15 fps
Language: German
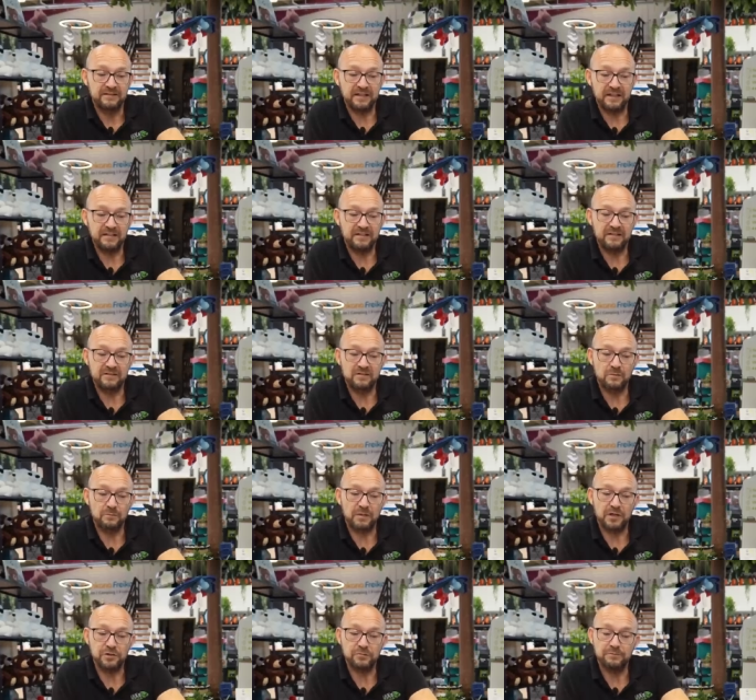Der hier zum
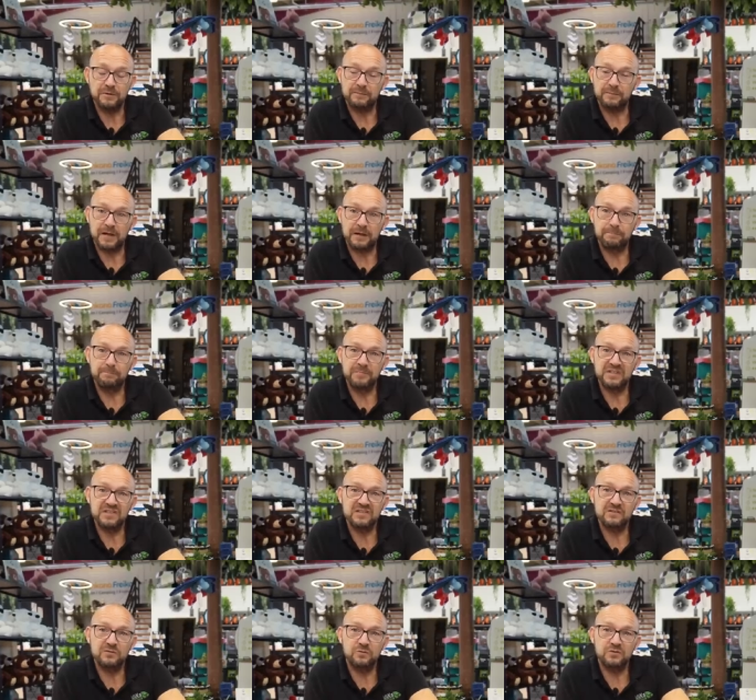Beispiel macht
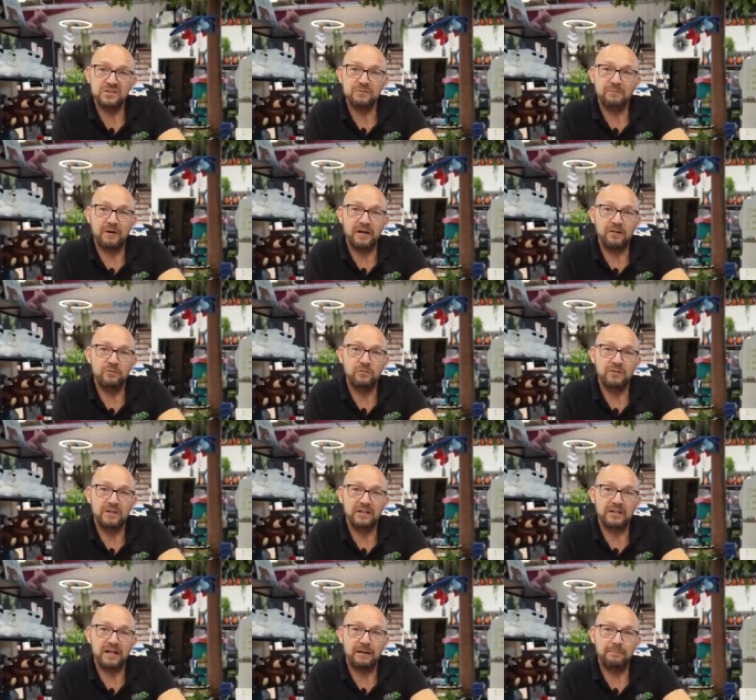bis zu
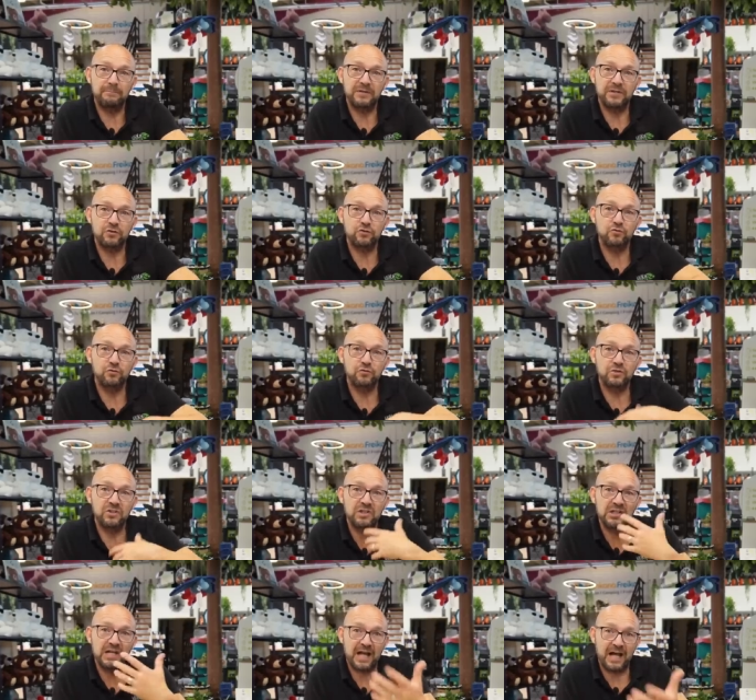200
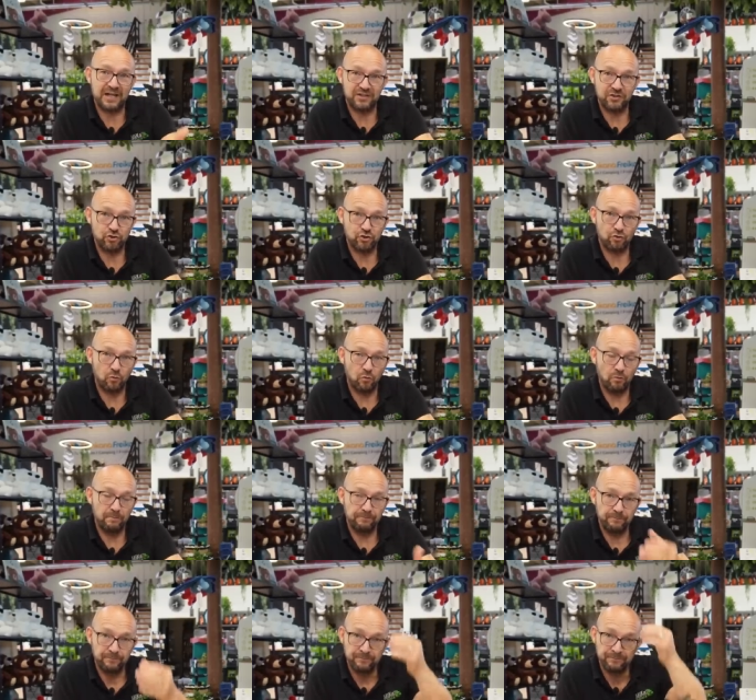Amperestunden
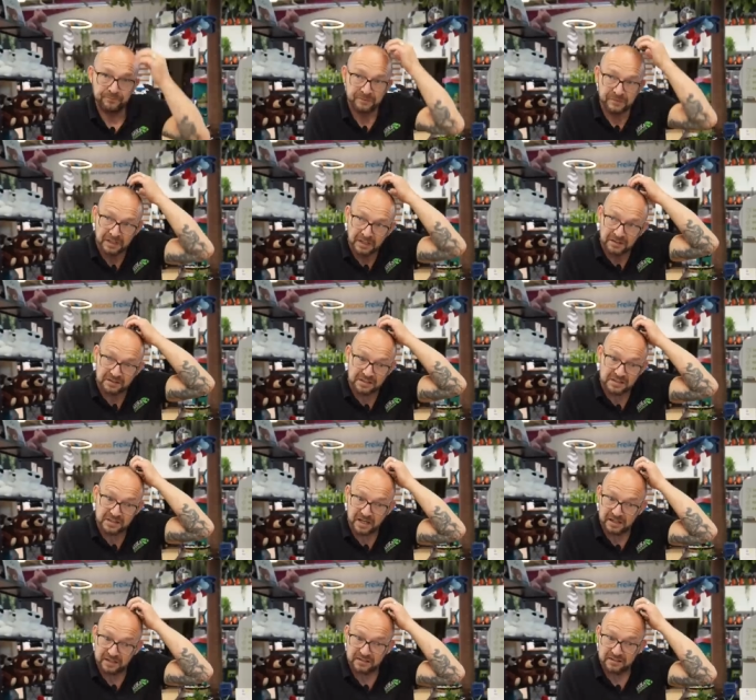Ladestrom. Das
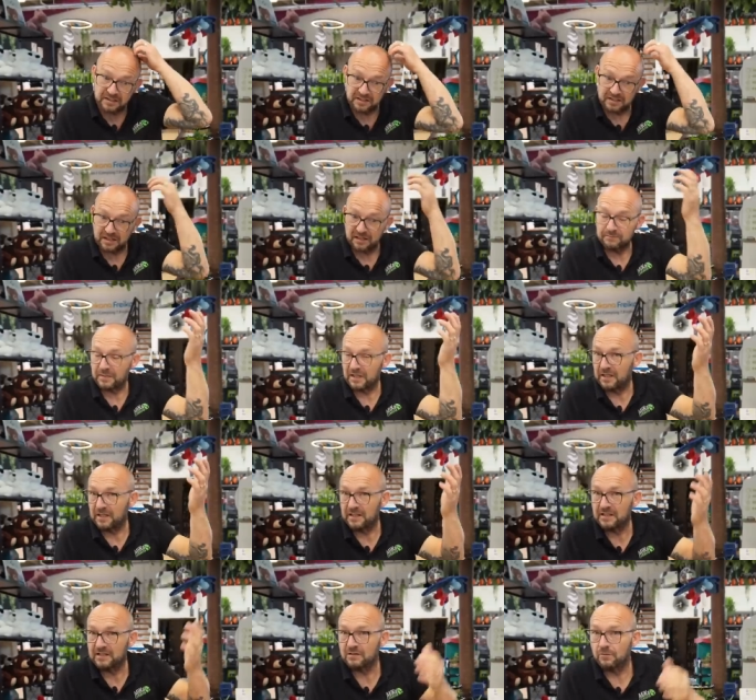heißt, ich kann meine
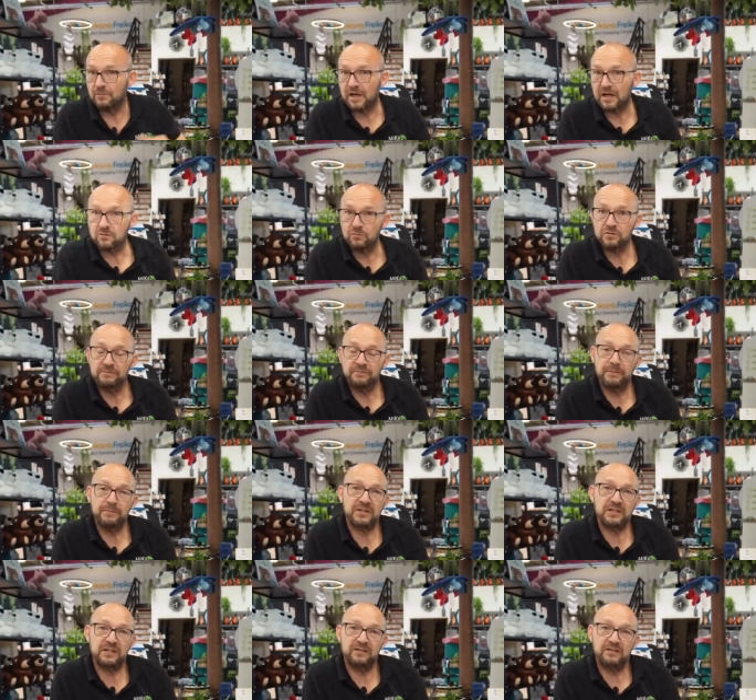Lithium-Akkus, wenn
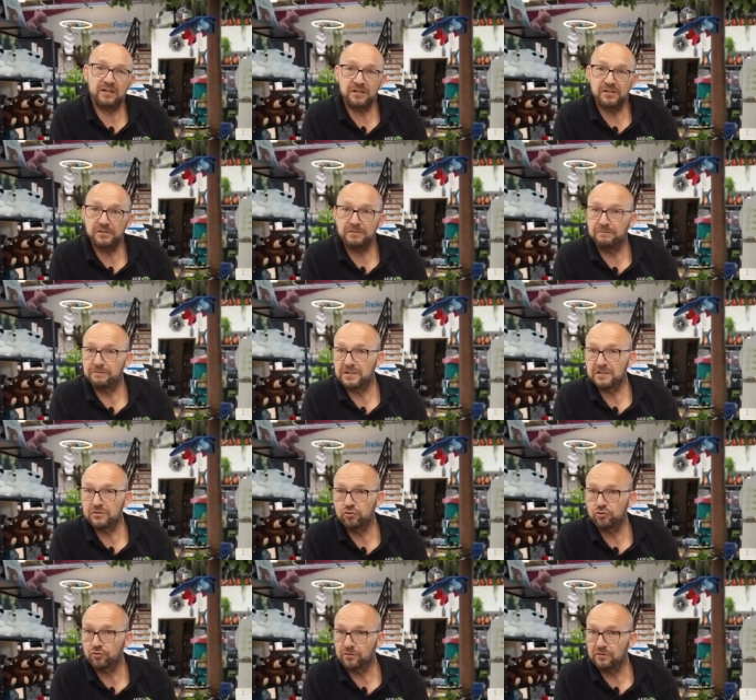man da drei, vier
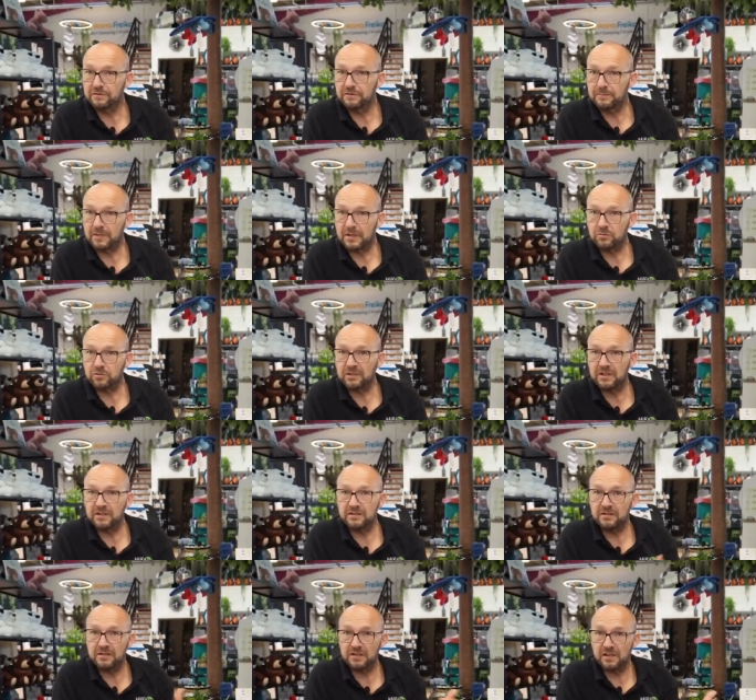Stück verbaut
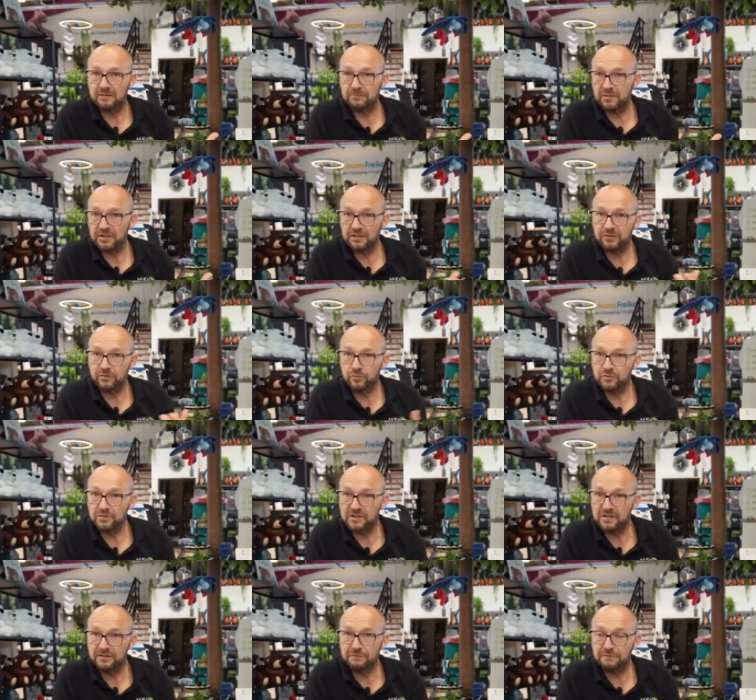hat, gerade bei den
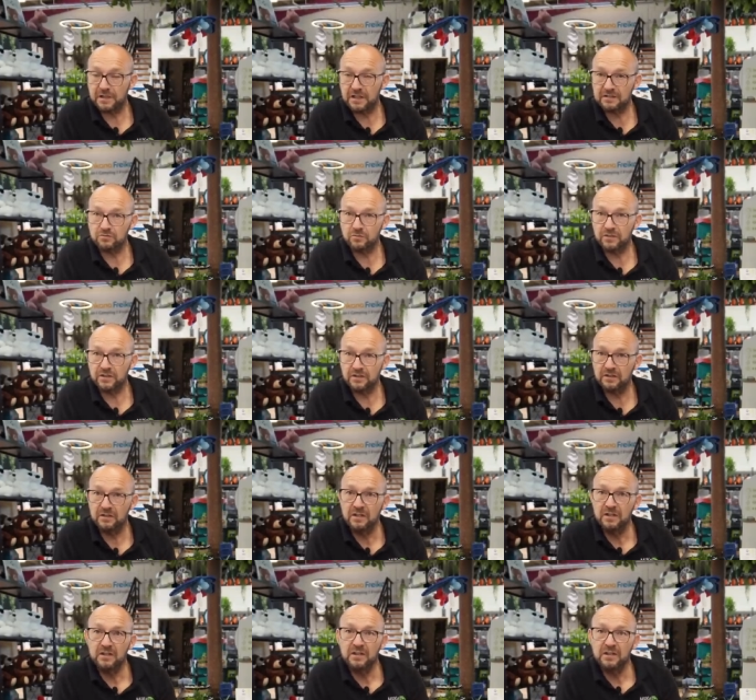größeren Fahrzeugen,